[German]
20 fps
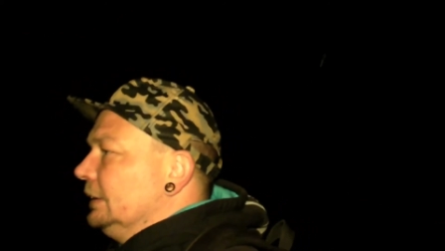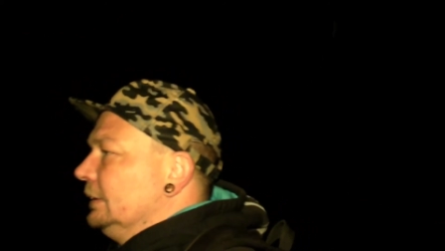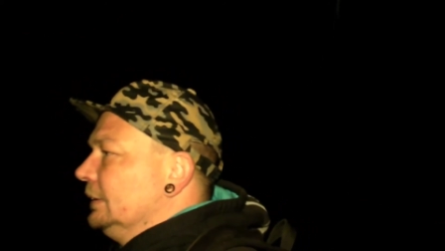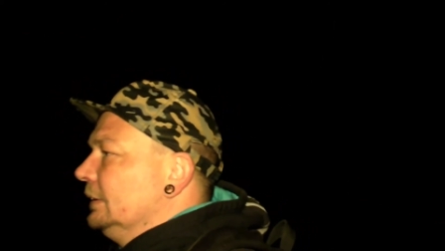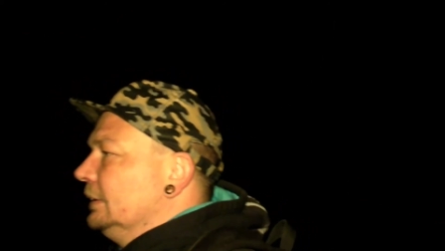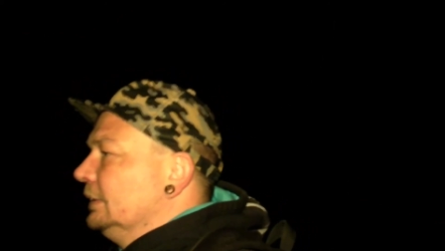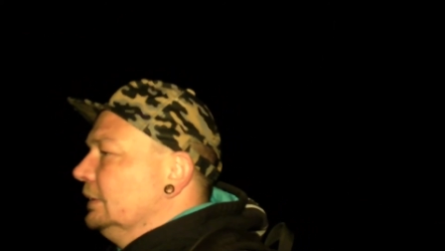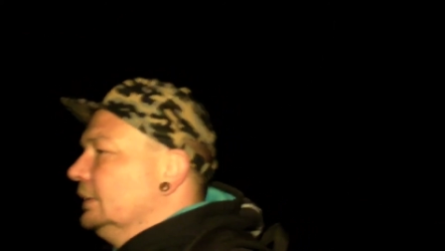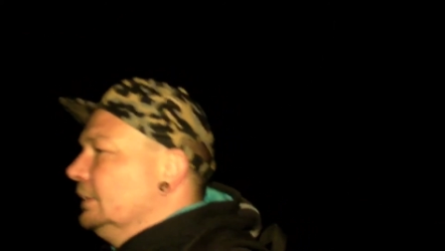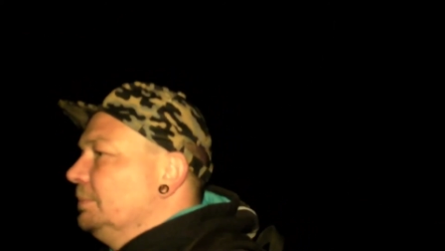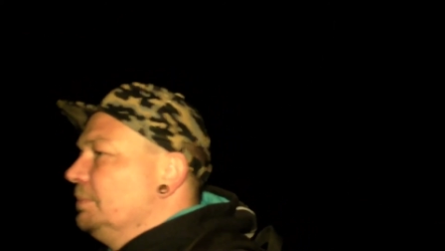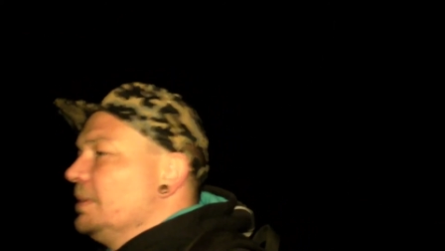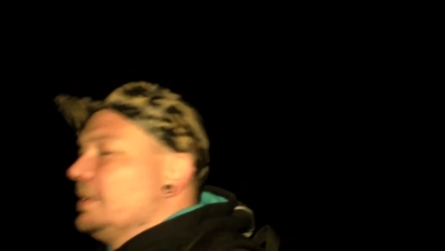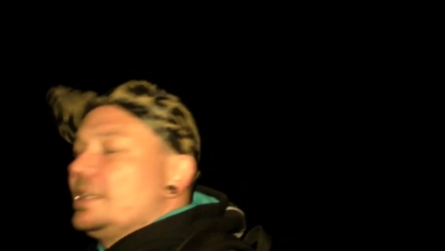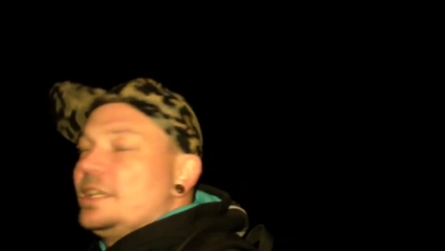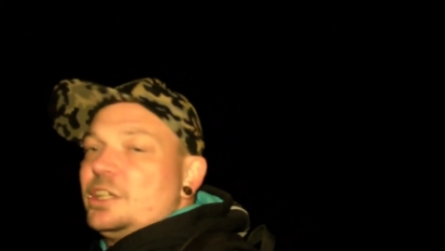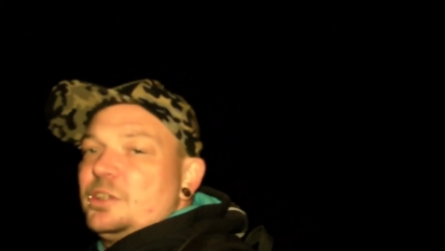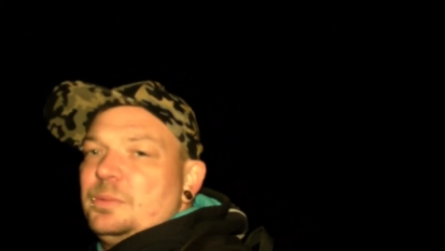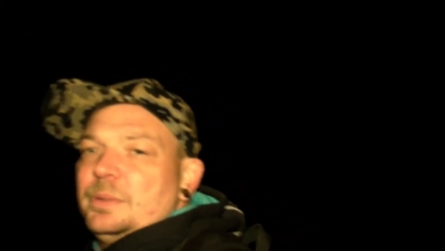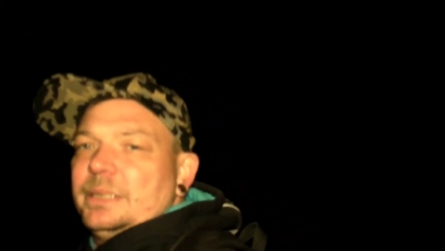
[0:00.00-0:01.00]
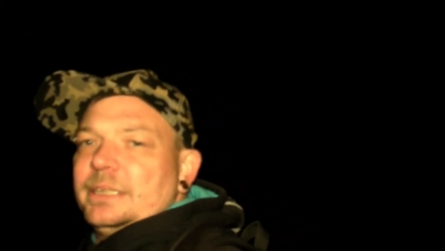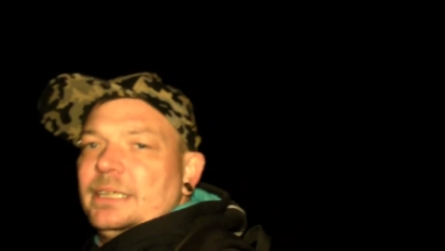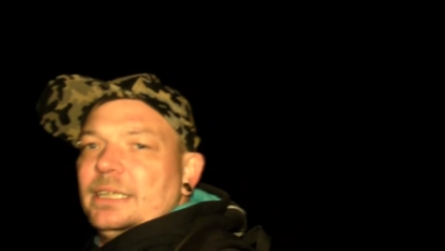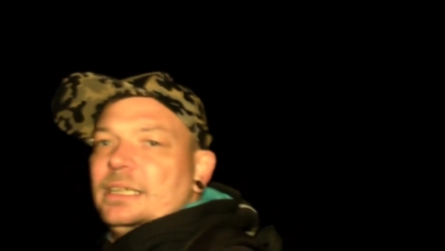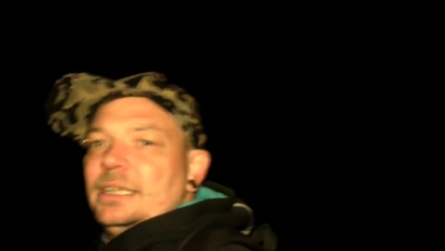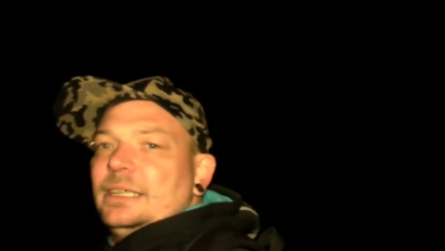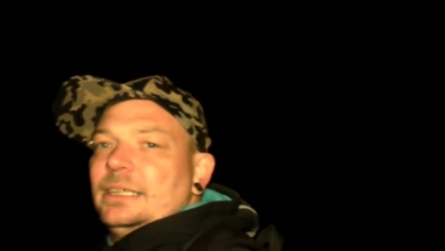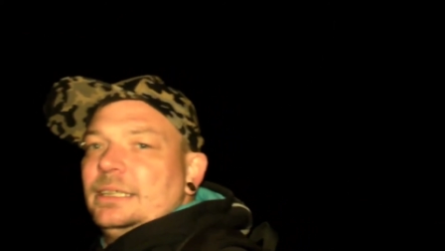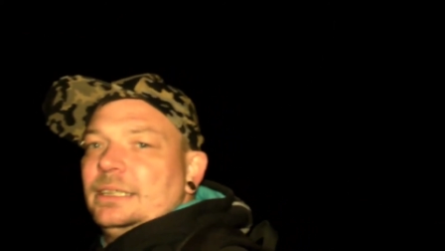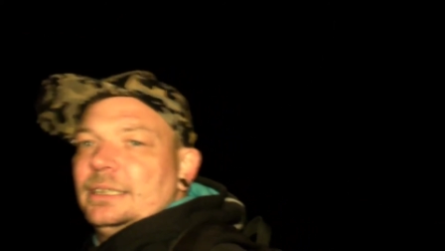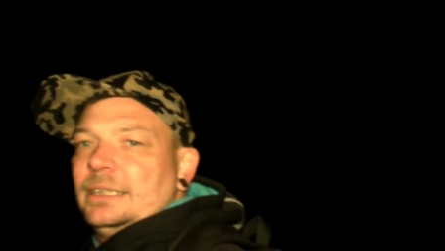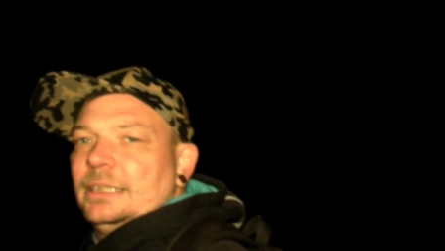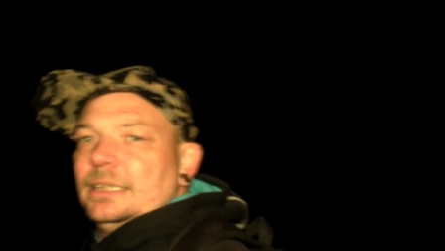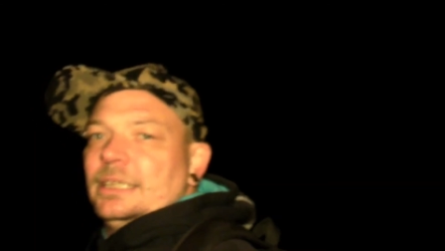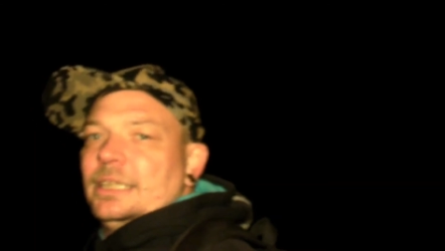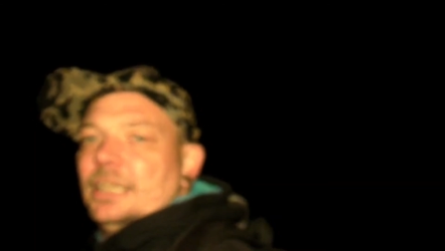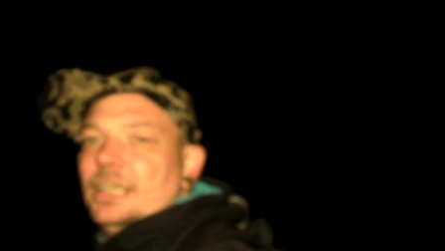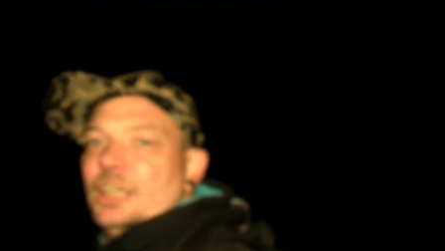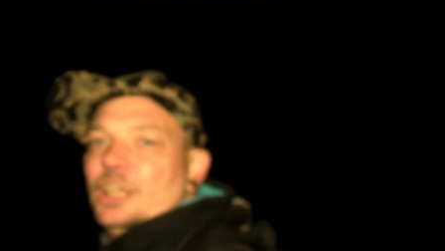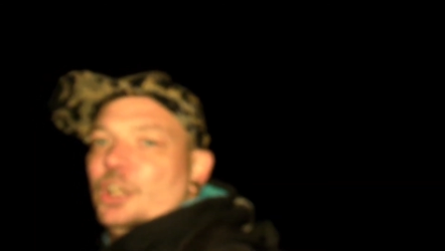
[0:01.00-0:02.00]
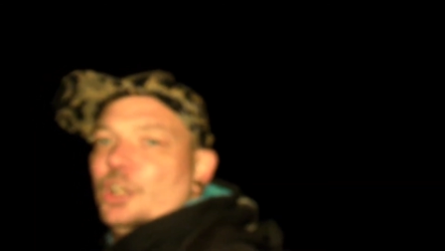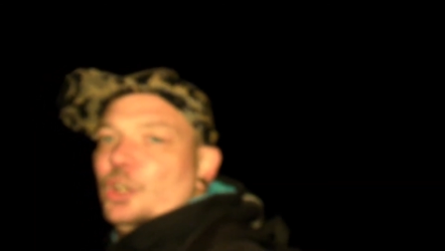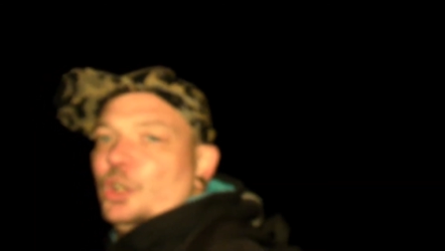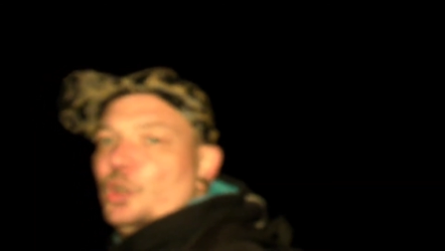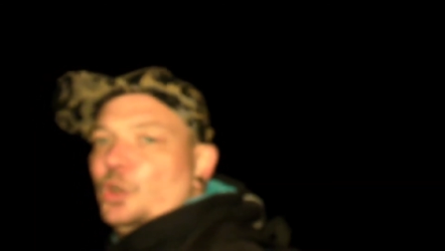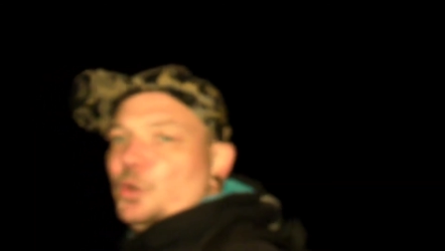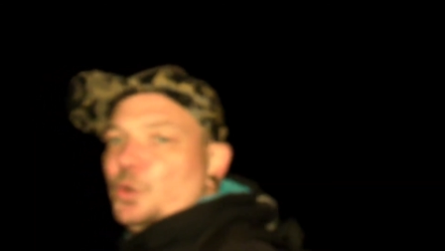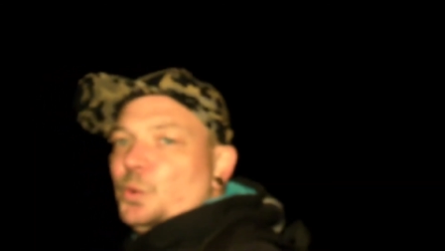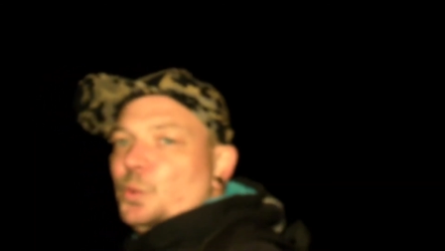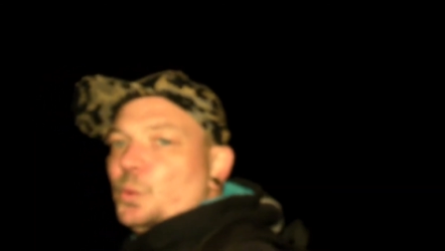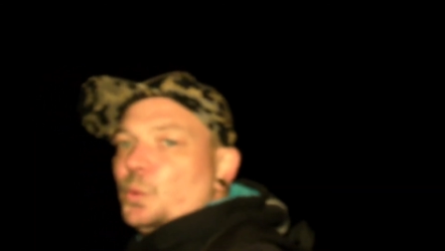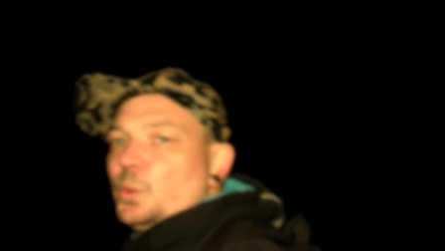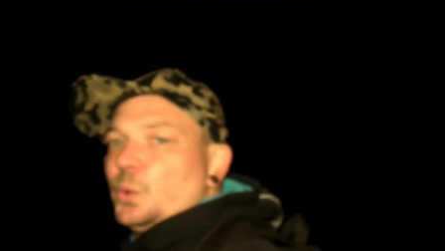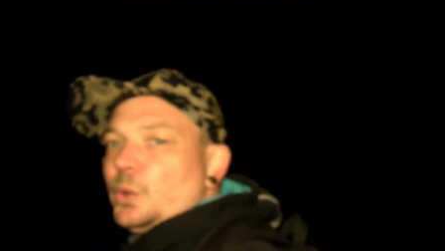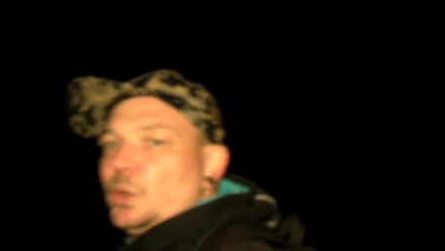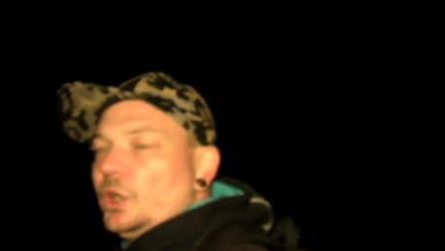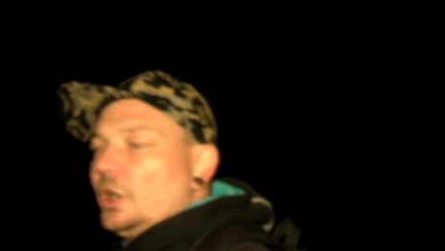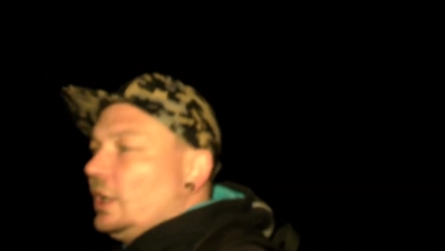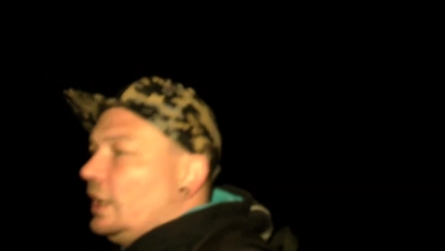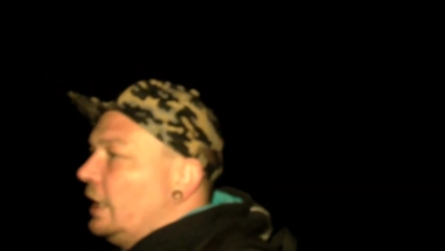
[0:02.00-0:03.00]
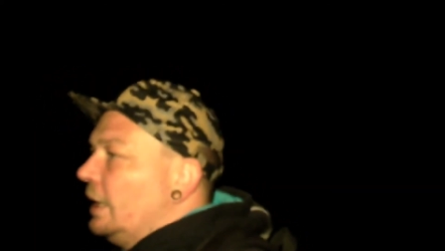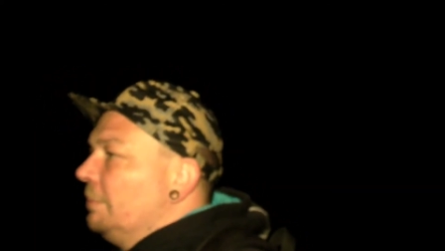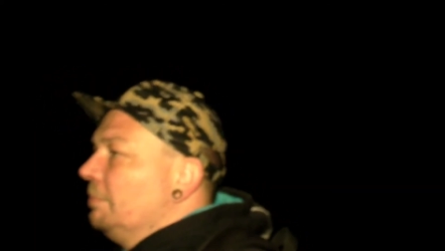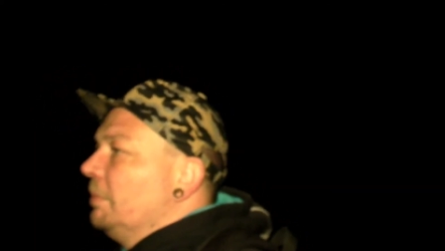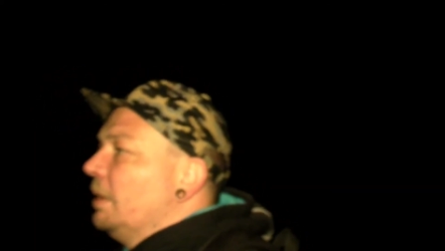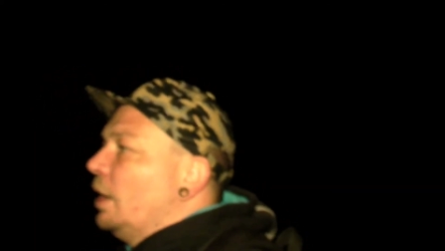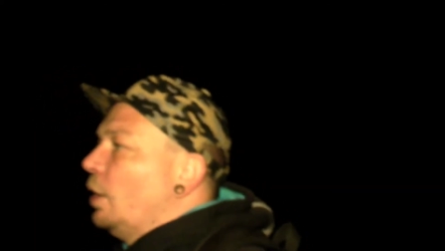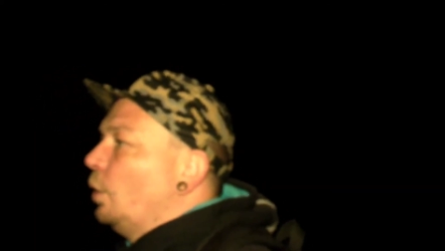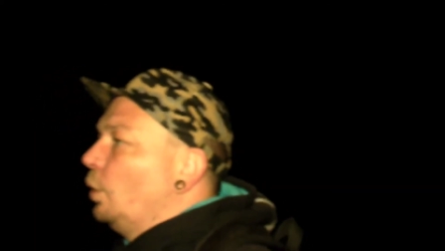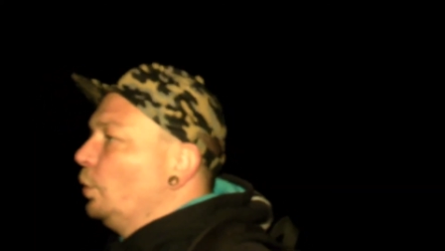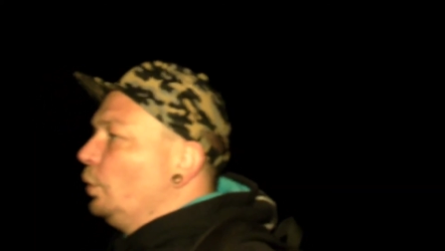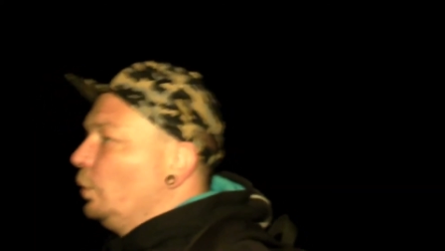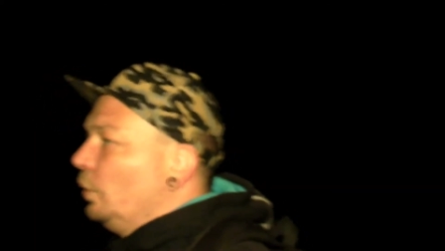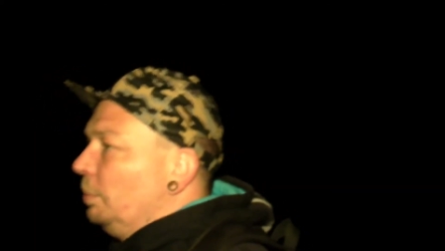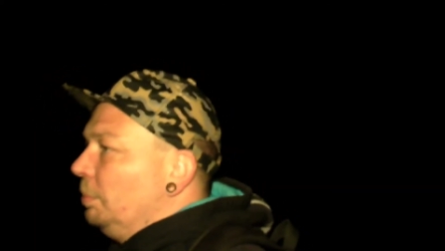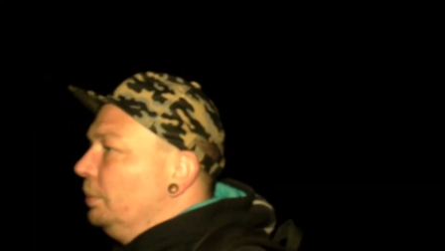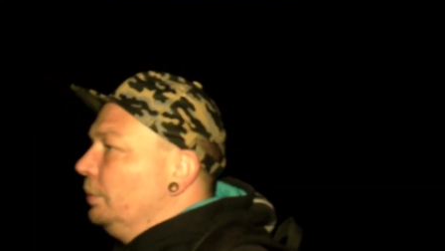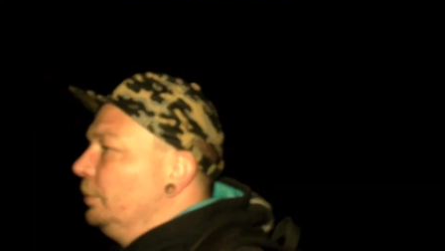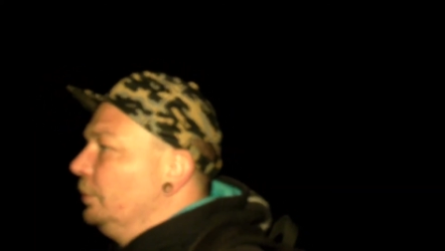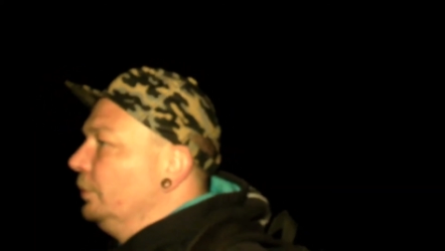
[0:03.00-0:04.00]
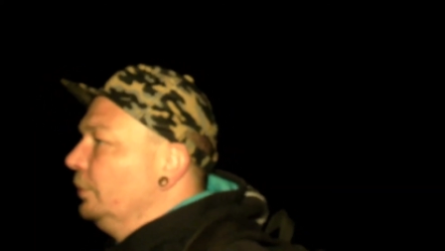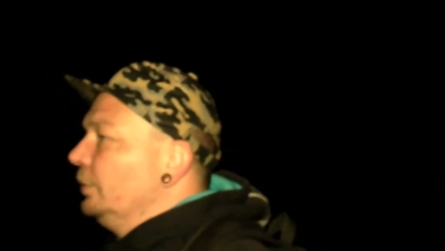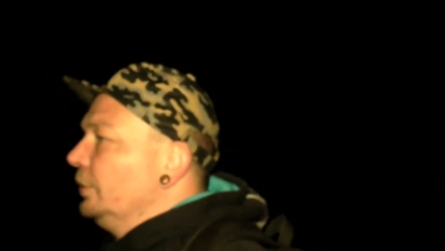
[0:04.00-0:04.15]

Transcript: oh, bis ich wieder zurück am Auto bin.